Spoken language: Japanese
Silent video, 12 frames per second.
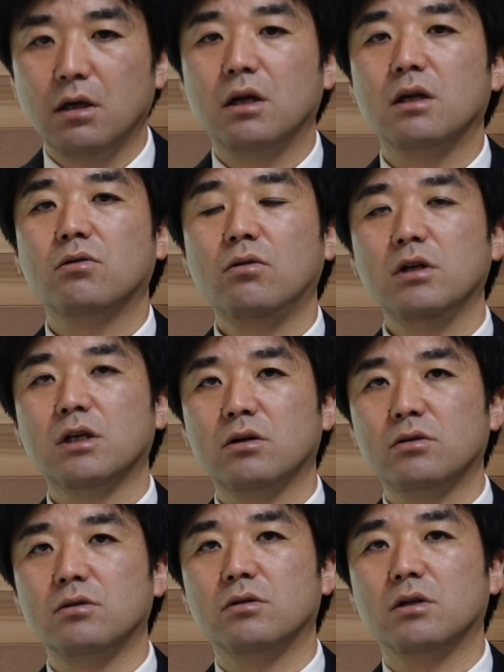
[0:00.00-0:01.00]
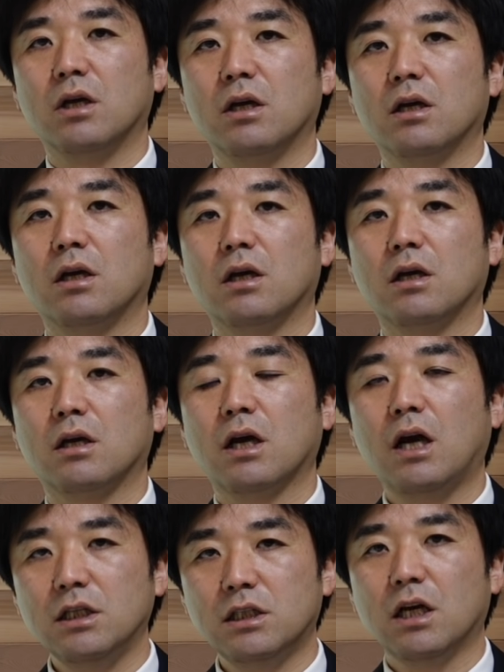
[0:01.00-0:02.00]
えー、とにかく、
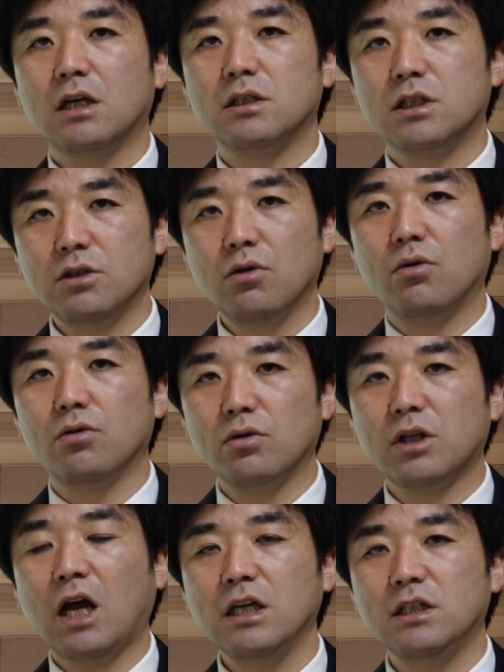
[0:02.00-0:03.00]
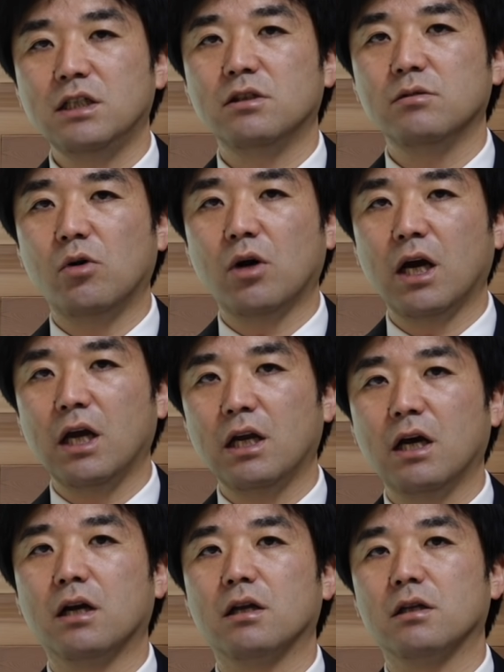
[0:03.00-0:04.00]
えー、会社、事業の体質も変え
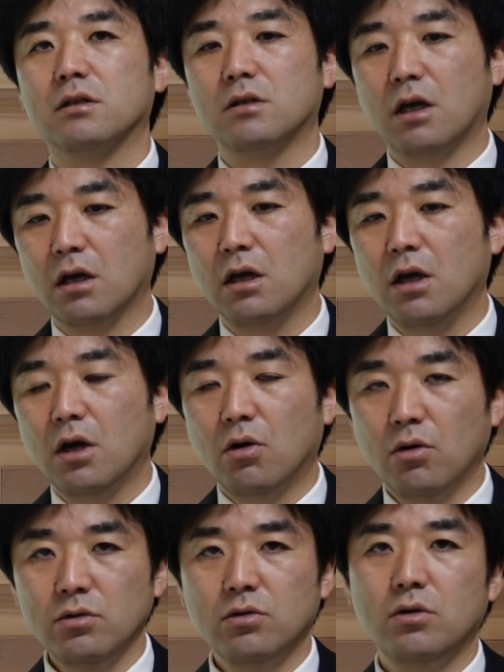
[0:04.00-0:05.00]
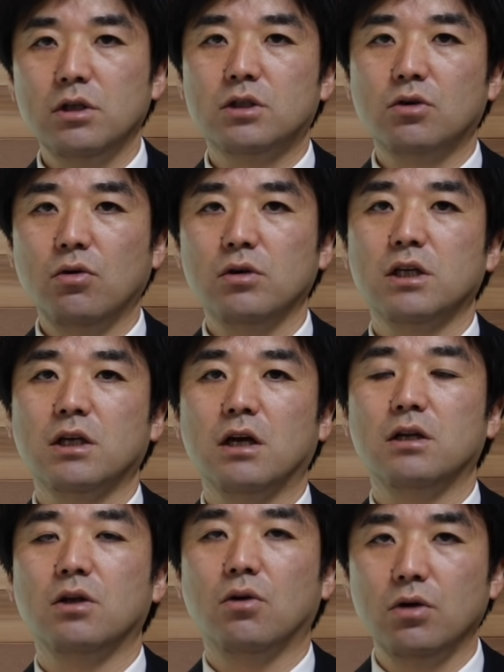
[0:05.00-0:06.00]
ながらですね、本当に長期
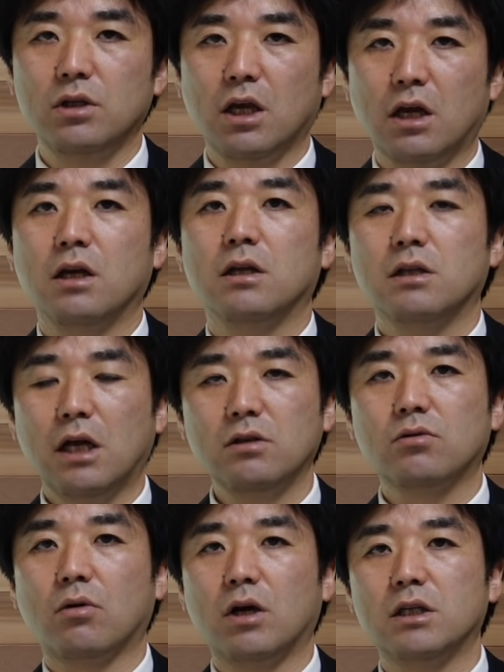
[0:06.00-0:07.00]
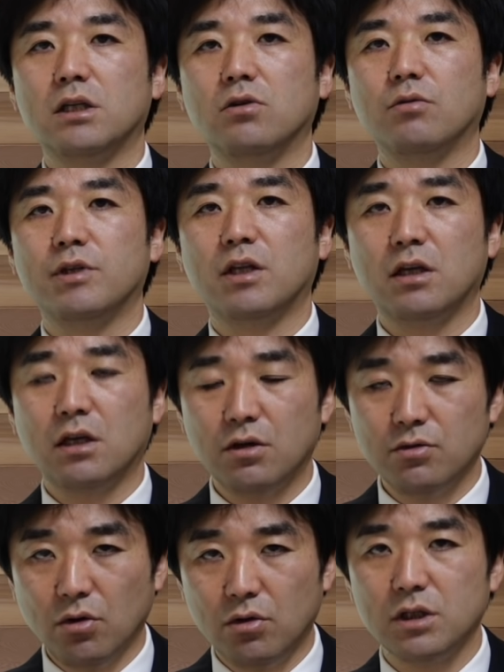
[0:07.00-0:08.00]
間において、なんとか生き延びていけ
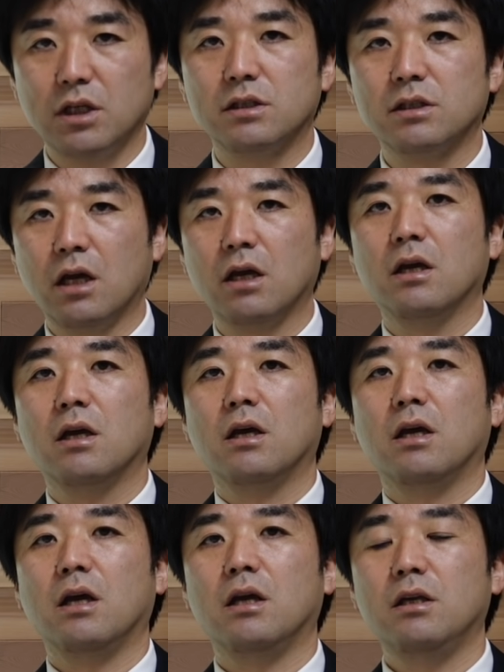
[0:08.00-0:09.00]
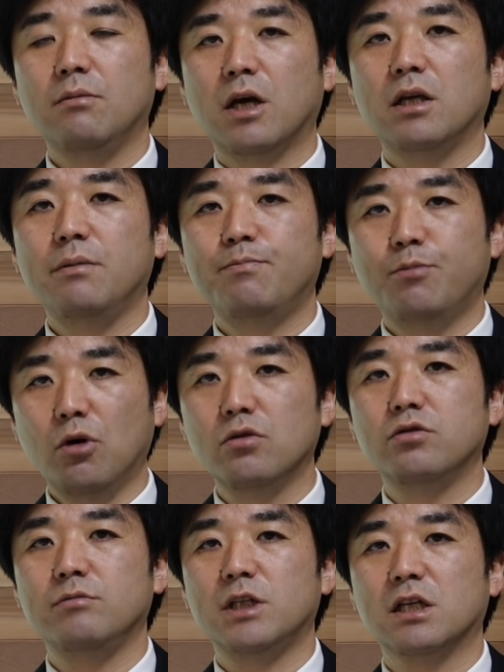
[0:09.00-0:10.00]
るようにですね、え今一
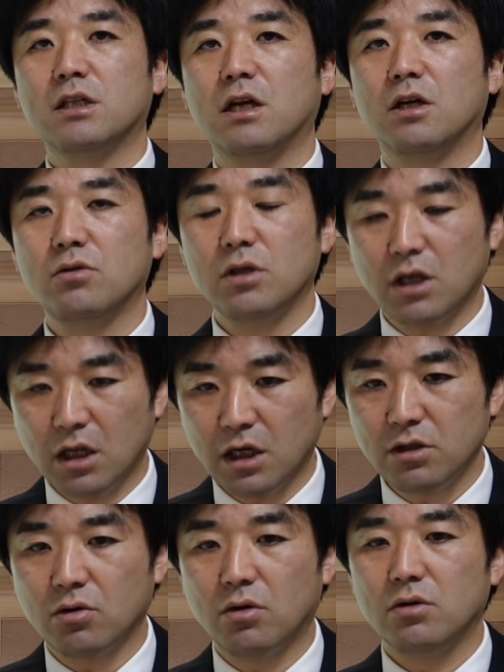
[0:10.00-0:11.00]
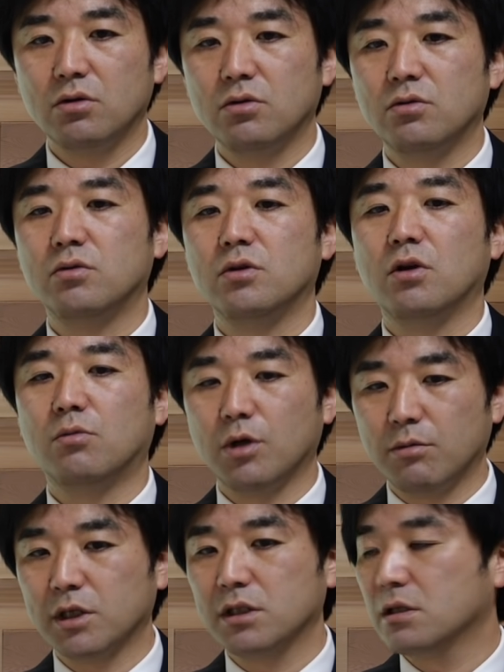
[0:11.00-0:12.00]
歩を踏み出さないといけないというふうに思
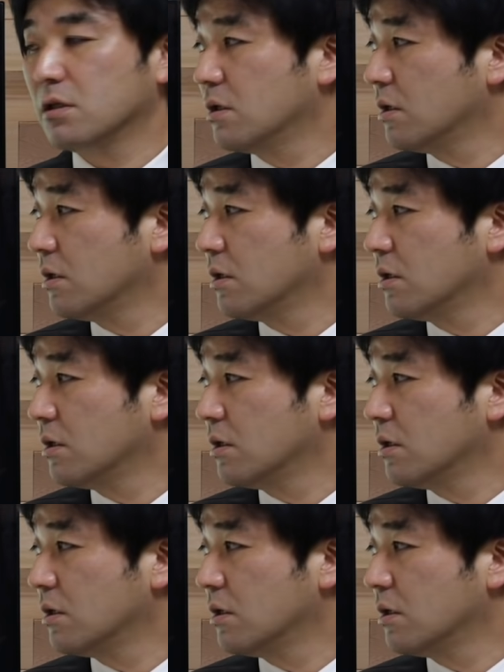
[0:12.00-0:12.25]
います。